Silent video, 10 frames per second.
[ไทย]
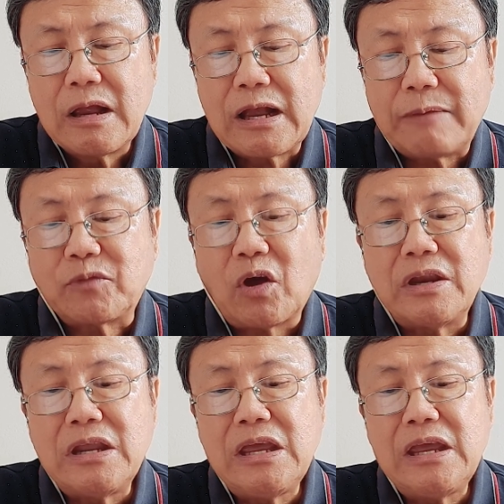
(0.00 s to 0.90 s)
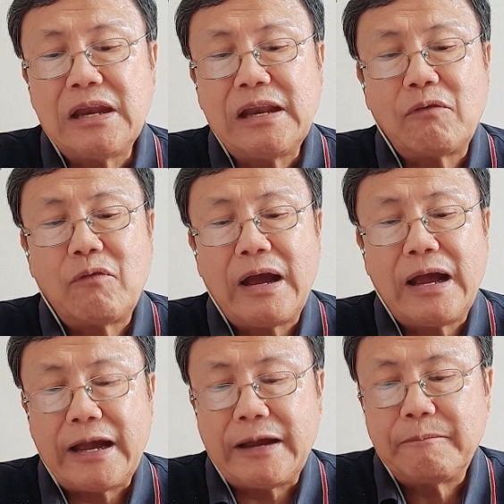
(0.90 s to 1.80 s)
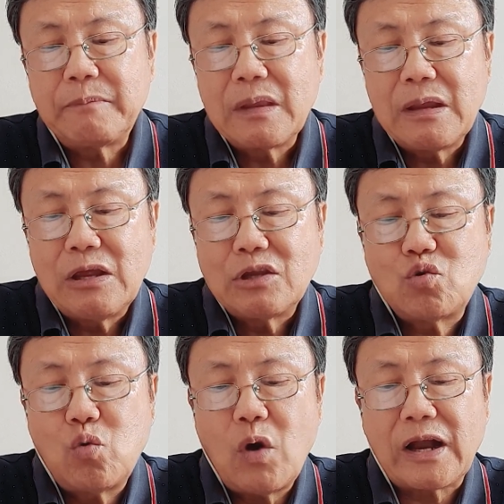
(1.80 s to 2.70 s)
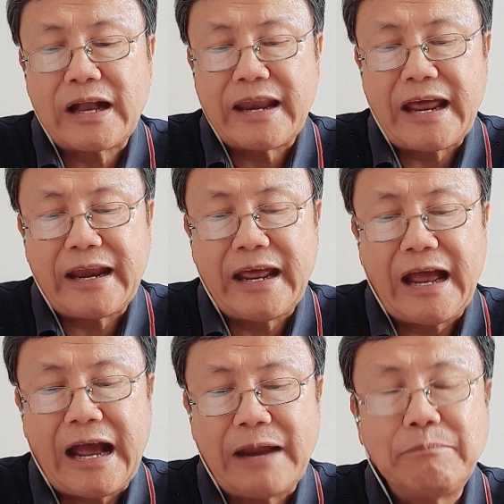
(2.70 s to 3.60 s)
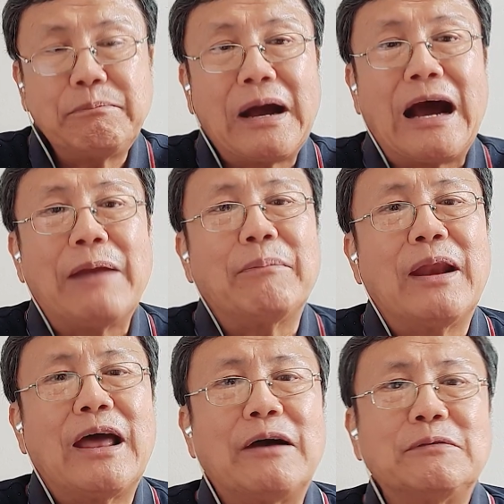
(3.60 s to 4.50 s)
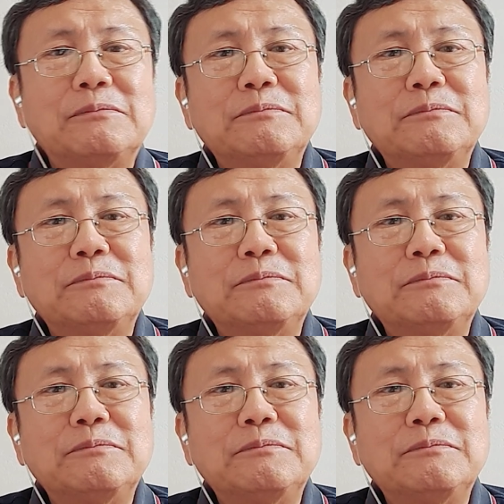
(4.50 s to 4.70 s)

ครับตอนนี้เรียกว่าช่วงกระดานอาหารผ่านไปแล้ว